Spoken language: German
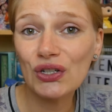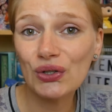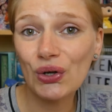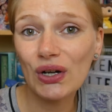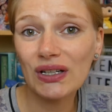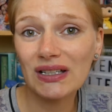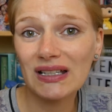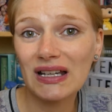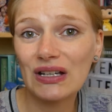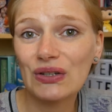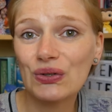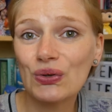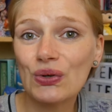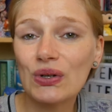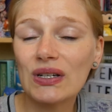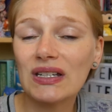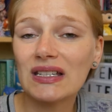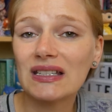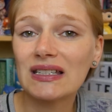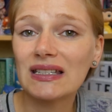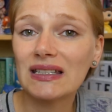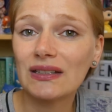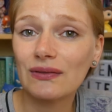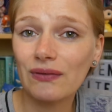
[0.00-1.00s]
dort natürlich
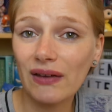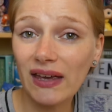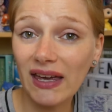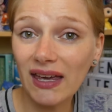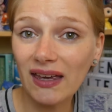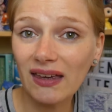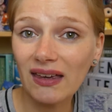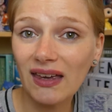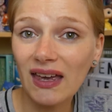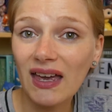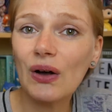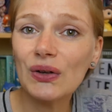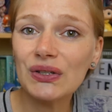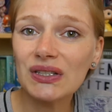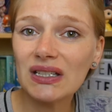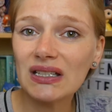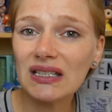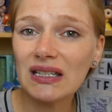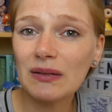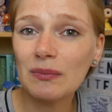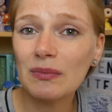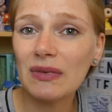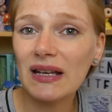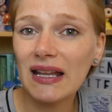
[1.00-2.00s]
nicht weg.
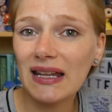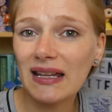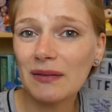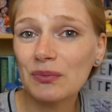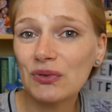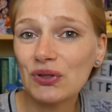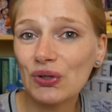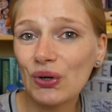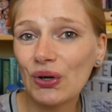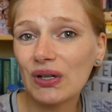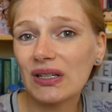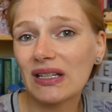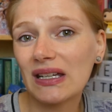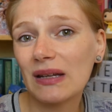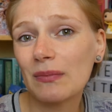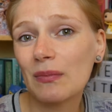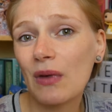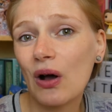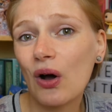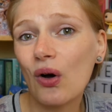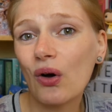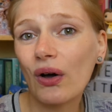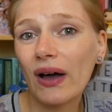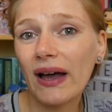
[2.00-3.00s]
Außerdem lebt dort eben
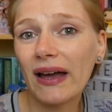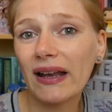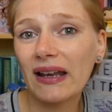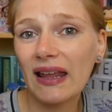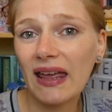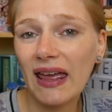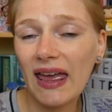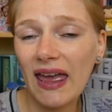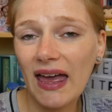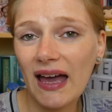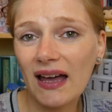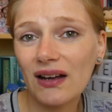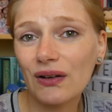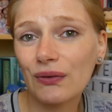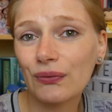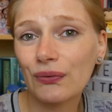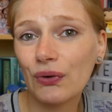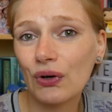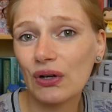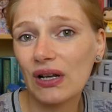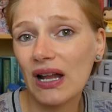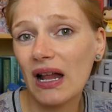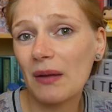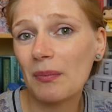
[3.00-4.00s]
auch eine Herde
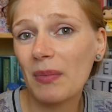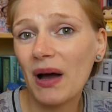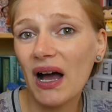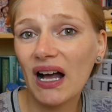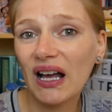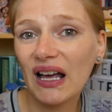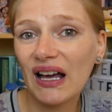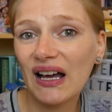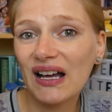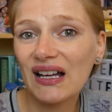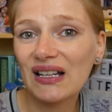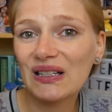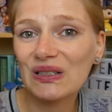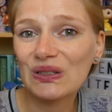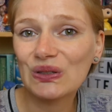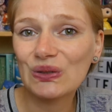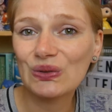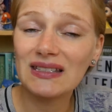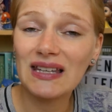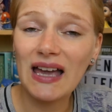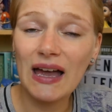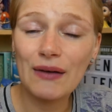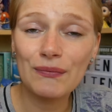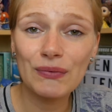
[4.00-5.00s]
von Alpakas,
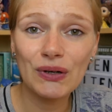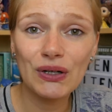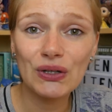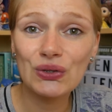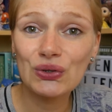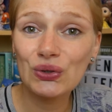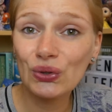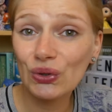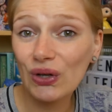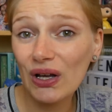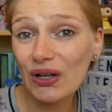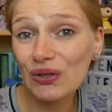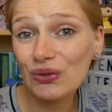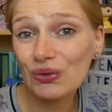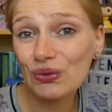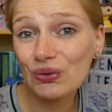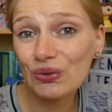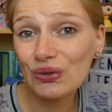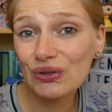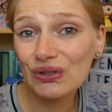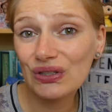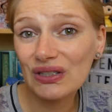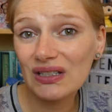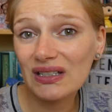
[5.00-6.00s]
die einfach
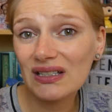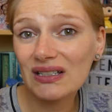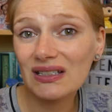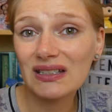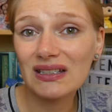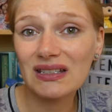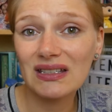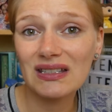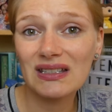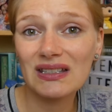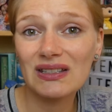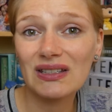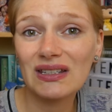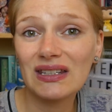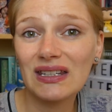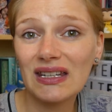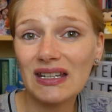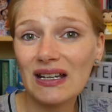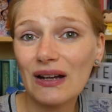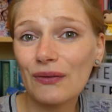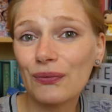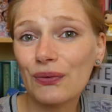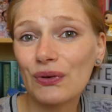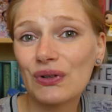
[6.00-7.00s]
zuckersüß sind.
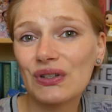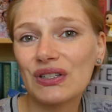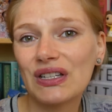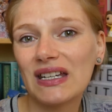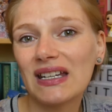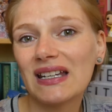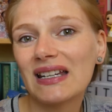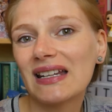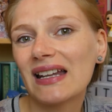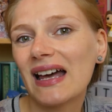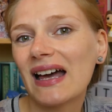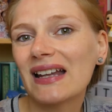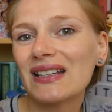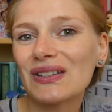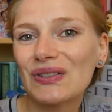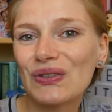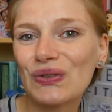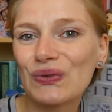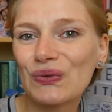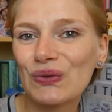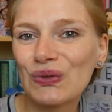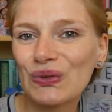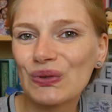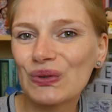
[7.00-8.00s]
Jeder von denen hat
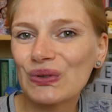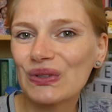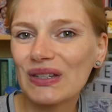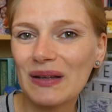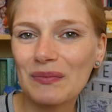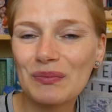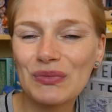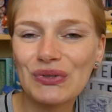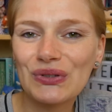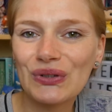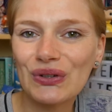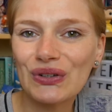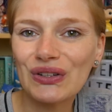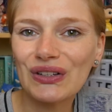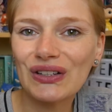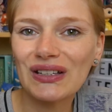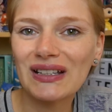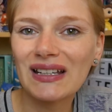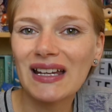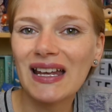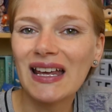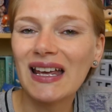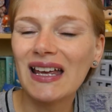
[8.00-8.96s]
irgendwie so seinen besonderen